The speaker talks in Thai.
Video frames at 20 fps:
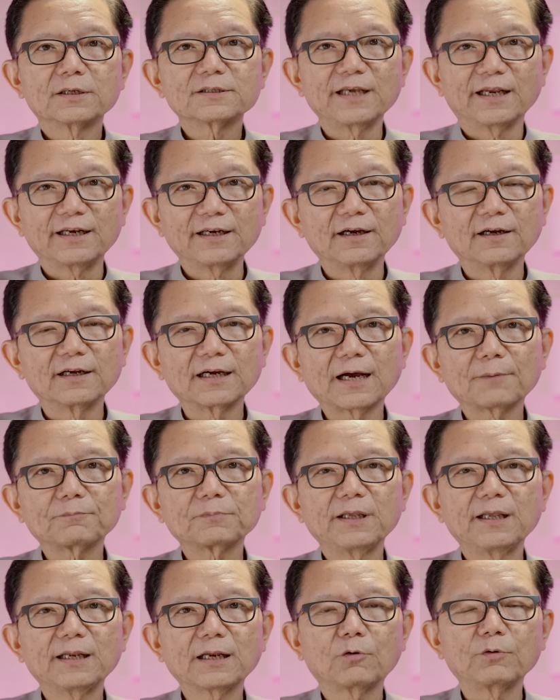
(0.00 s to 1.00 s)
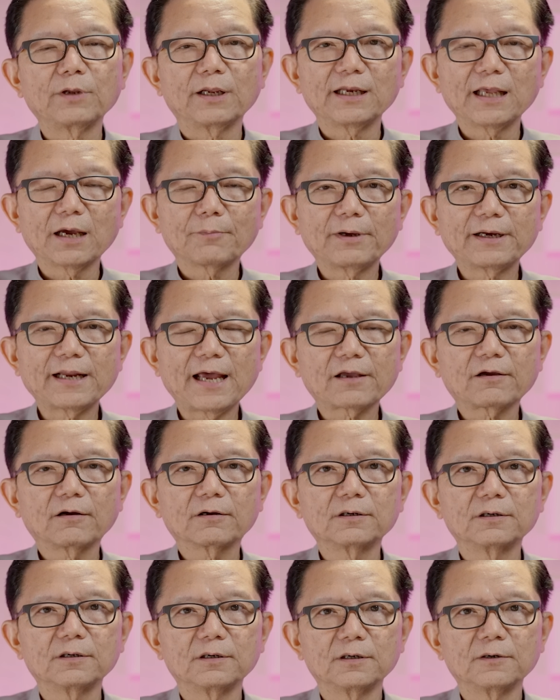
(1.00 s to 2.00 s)
สิ่งหนึ่งครับที่เราหลีกเลี่ยงไม่ได้ก็
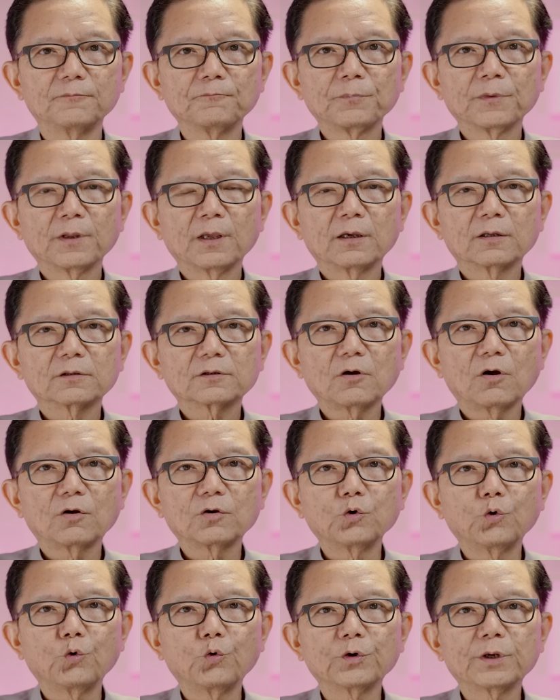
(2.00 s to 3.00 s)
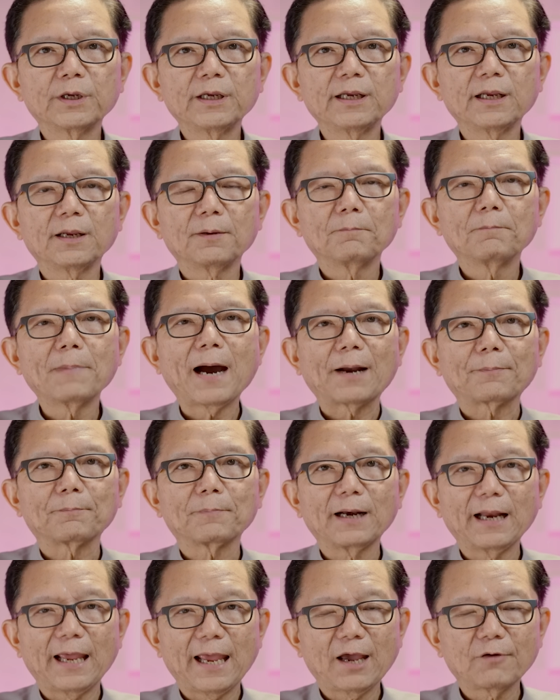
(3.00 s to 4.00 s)
คือ ต้องดูที่บาด
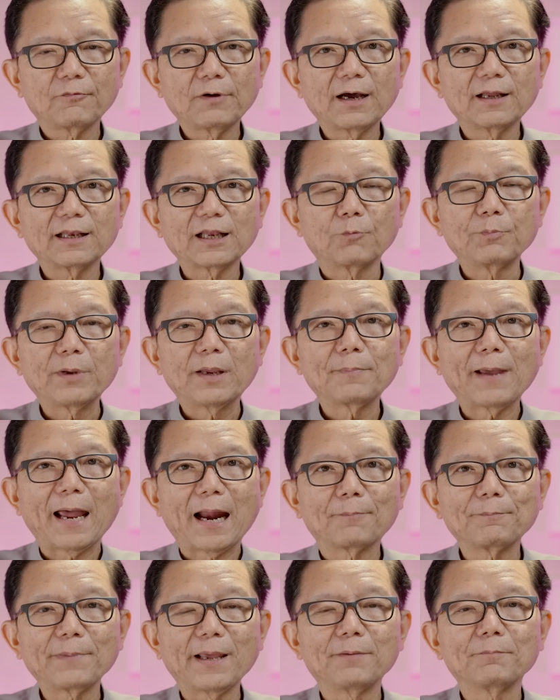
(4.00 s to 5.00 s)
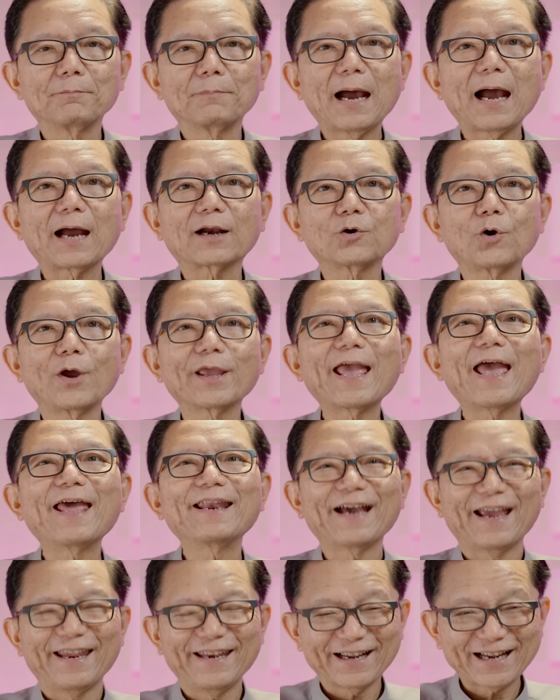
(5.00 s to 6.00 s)
แผลว่าเรามีแผลเป็นมากน้อยแค่
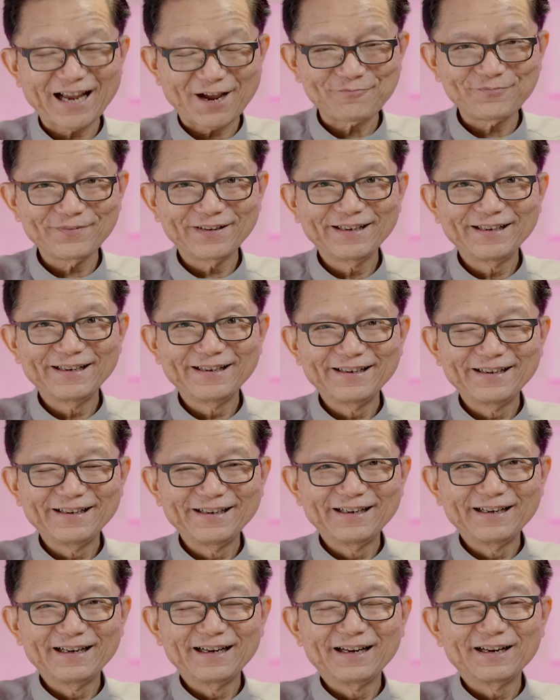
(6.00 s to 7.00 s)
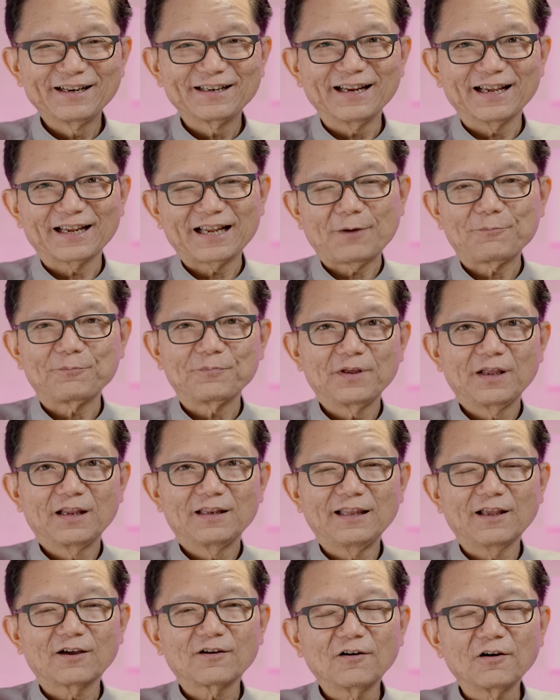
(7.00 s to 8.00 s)
ไหนนะครับนะครับ
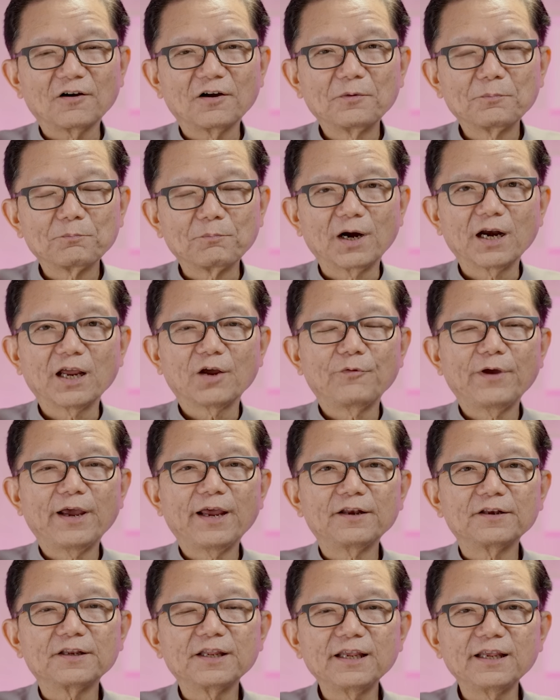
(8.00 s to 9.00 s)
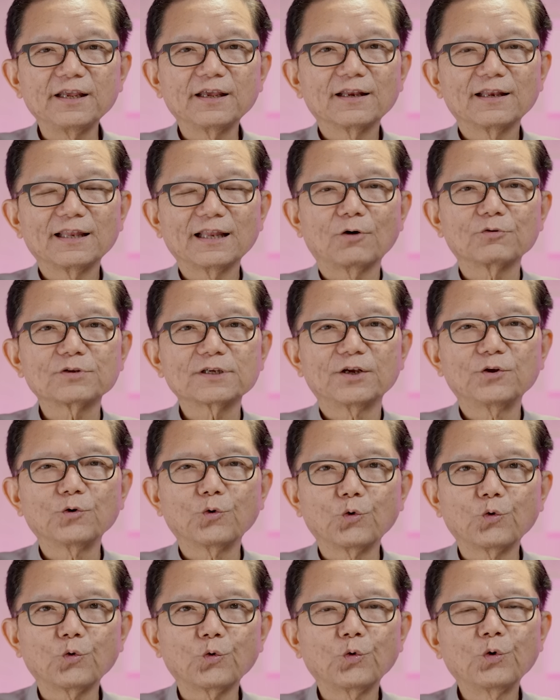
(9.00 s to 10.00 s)
แล้วก็บริเวณที่เราจะ
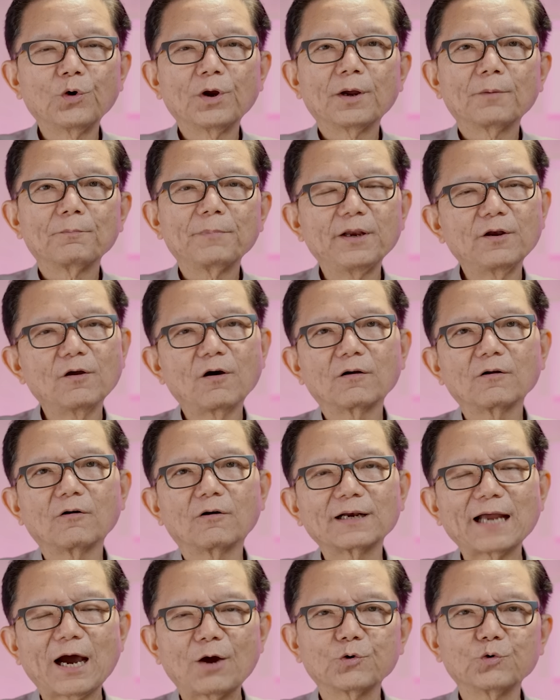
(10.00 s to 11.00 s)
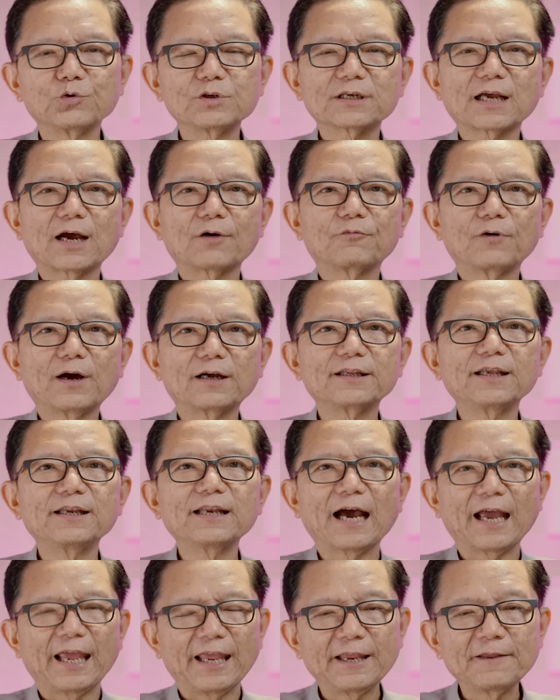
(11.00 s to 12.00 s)
ดูพี่น้องลองเดาดูสิครับว่าที่
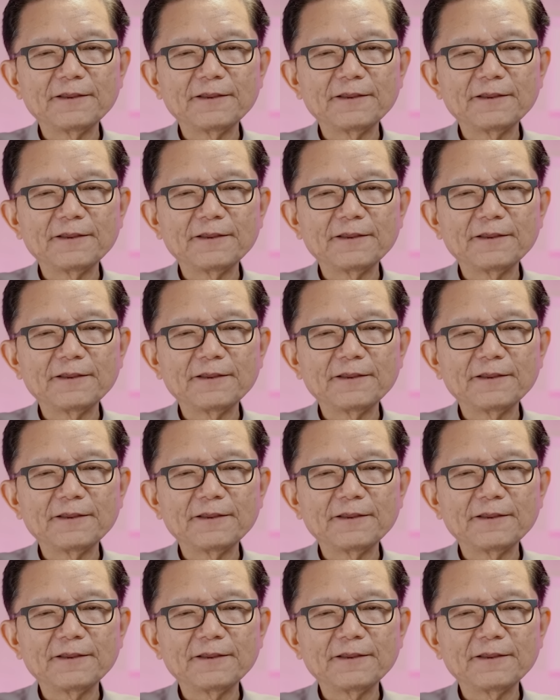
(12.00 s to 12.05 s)
ไหน